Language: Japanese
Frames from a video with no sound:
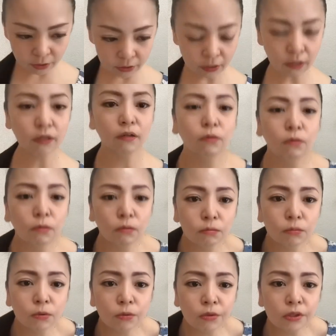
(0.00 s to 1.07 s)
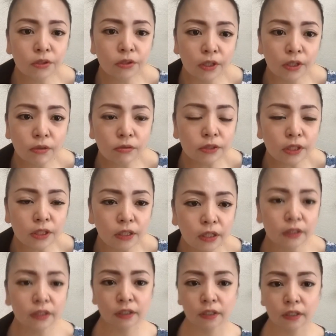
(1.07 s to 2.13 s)
なんかこうもうこうやって猫背になっ
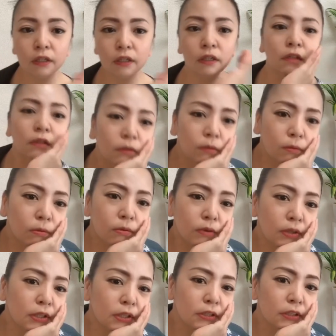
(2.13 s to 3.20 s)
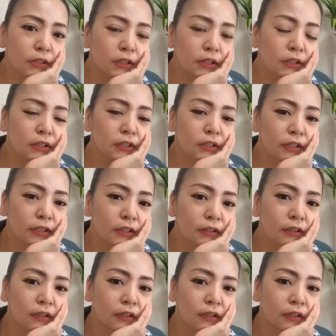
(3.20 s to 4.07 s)
てたりこうやって聞いてたり